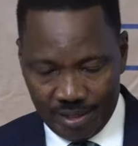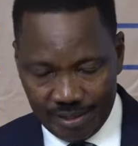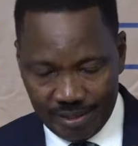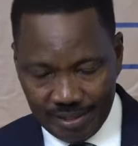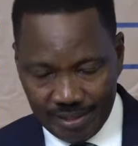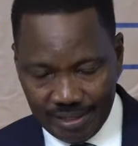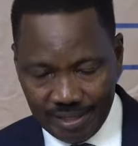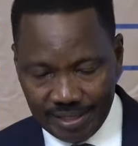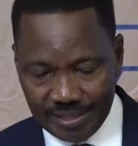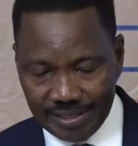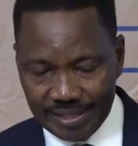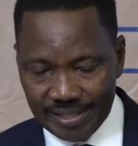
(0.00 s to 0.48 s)

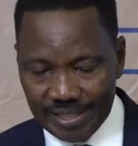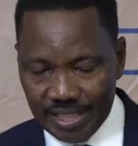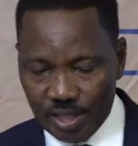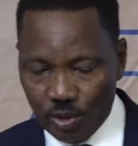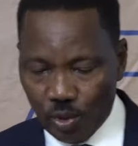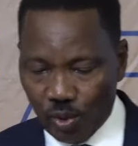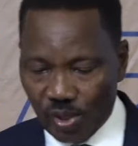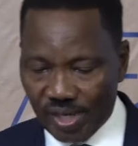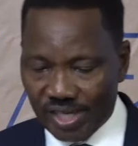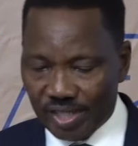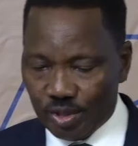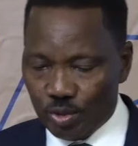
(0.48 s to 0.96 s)
decidiu
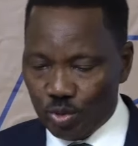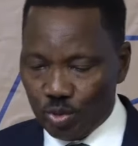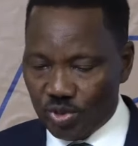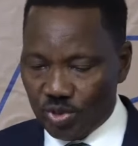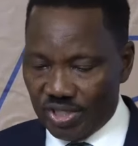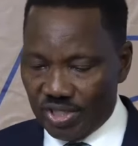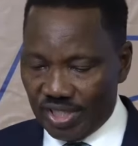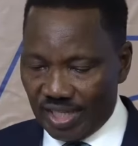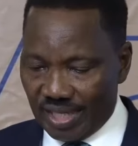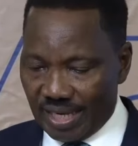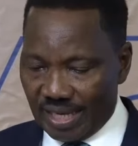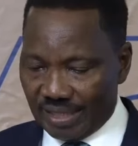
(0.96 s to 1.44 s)

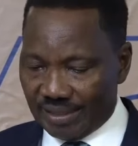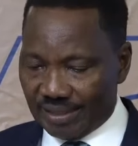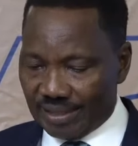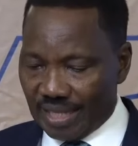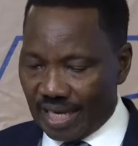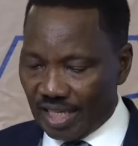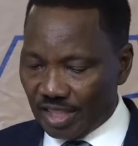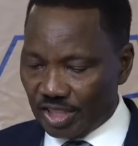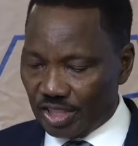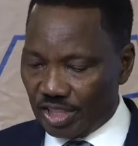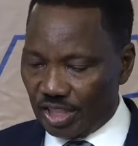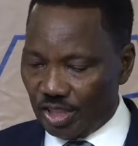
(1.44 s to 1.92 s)
reduzir a
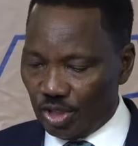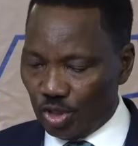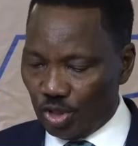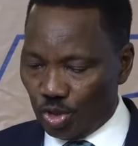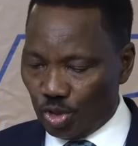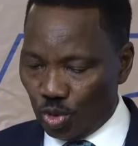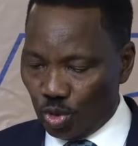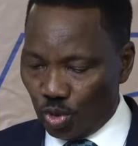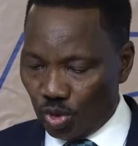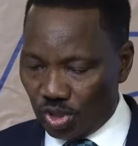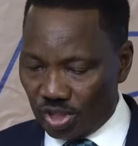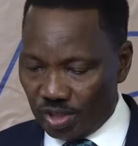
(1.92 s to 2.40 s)
taxa de
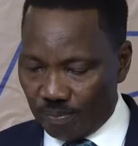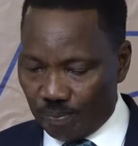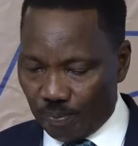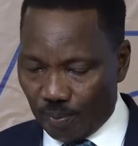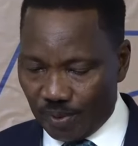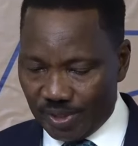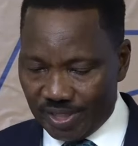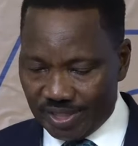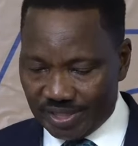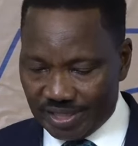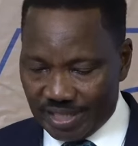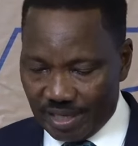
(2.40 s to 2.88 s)
juros de
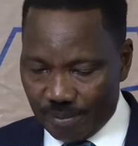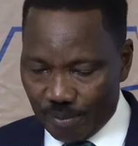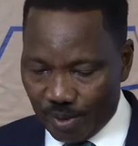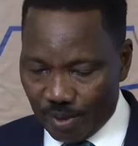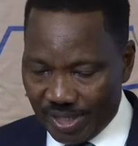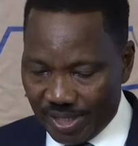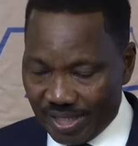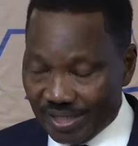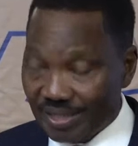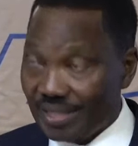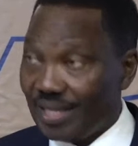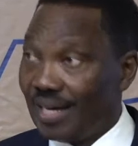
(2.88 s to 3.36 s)
política
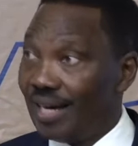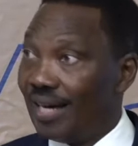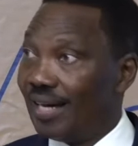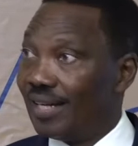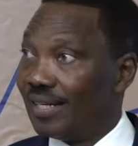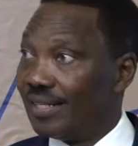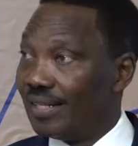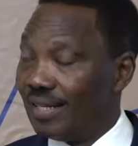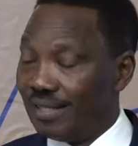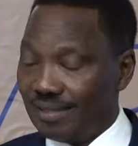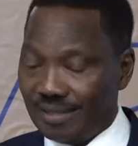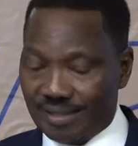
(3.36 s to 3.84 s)

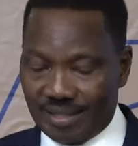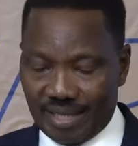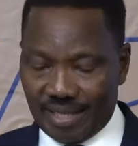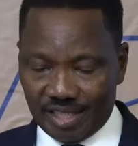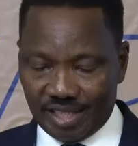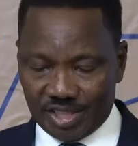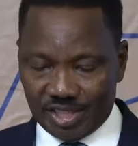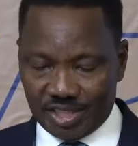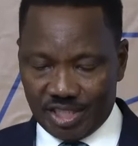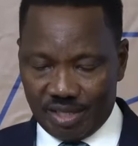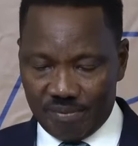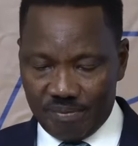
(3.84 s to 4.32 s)
monetária,
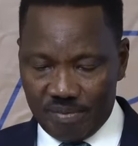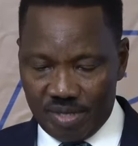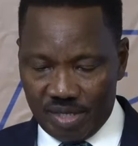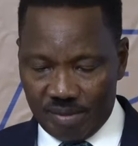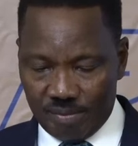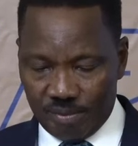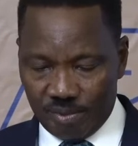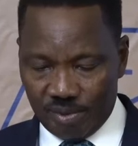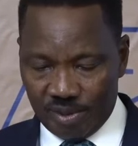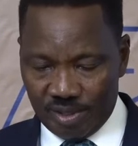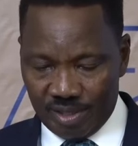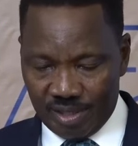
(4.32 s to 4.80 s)
taxa
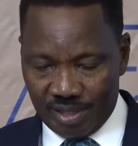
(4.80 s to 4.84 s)
MIM,